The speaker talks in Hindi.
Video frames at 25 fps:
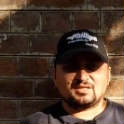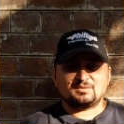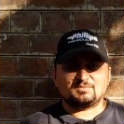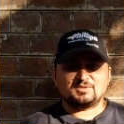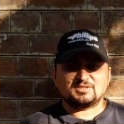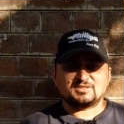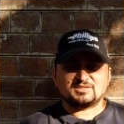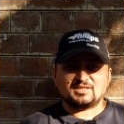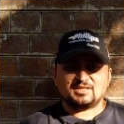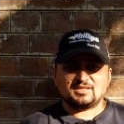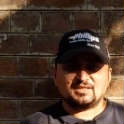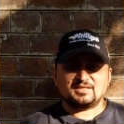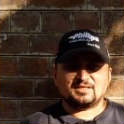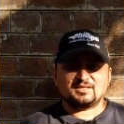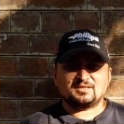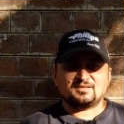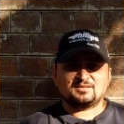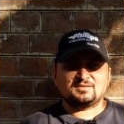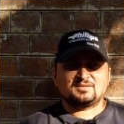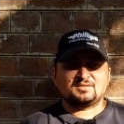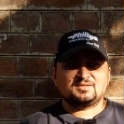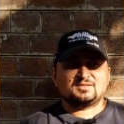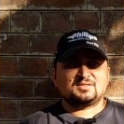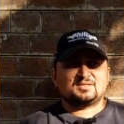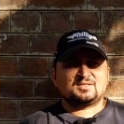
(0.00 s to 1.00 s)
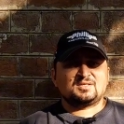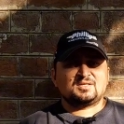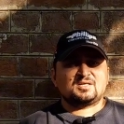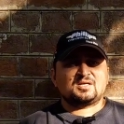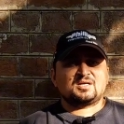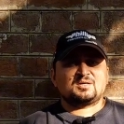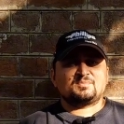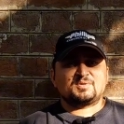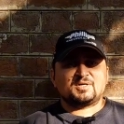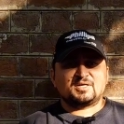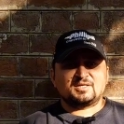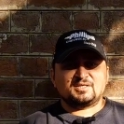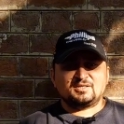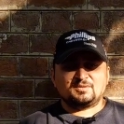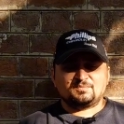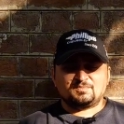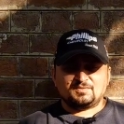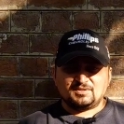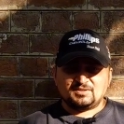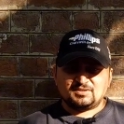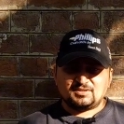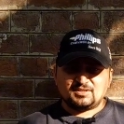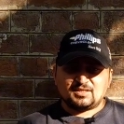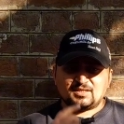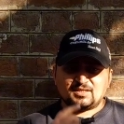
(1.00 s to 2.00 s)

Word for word: मज़ा आएगा हमारी अपनी